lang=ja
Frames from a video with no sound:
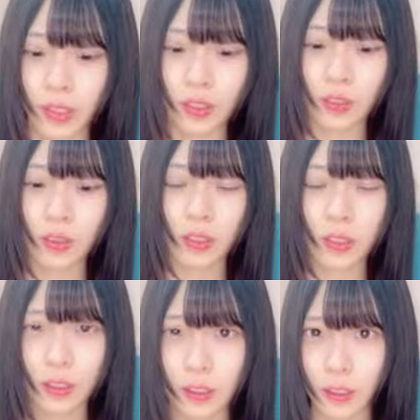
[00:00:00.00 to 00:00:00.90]
そう自
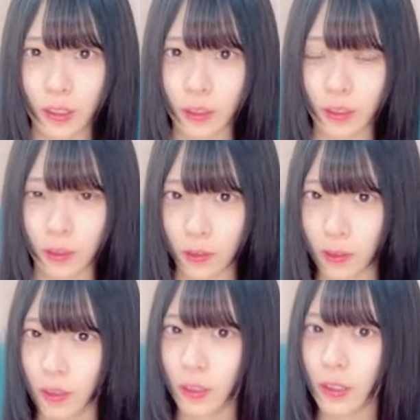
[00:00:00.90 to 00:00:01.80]
炊チャンネルなの
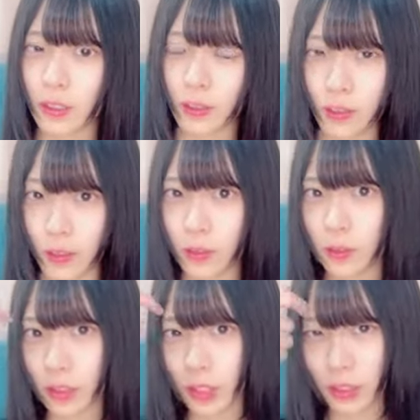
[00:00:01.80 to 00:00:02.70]
で北沢いちご
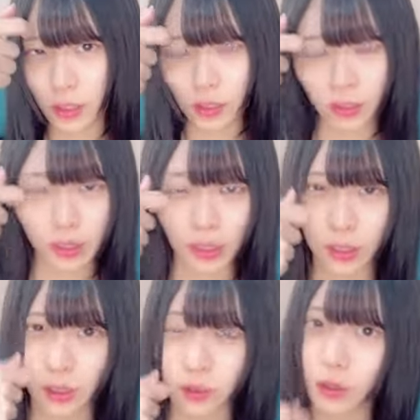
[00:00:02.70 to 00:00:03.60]
大自炊
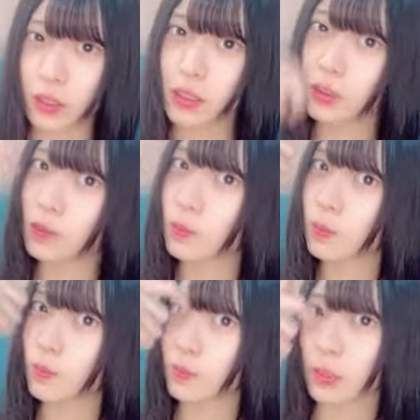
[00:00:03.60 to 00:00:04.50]
チャンネルをね
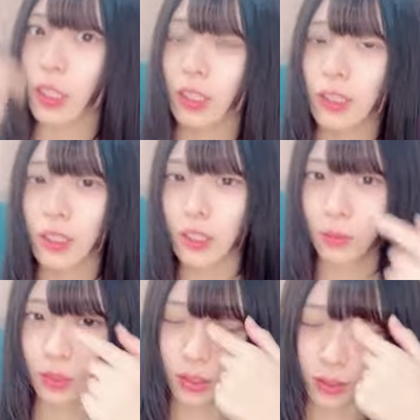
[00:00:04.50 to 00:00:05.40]
開催し
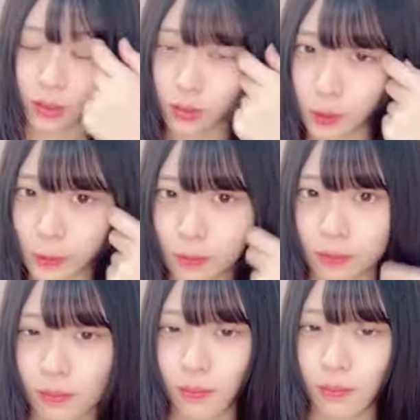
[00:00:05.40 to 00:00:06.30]
ます今日
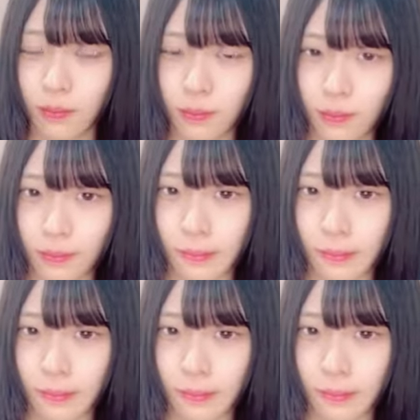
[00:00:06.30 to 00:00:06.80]
いっ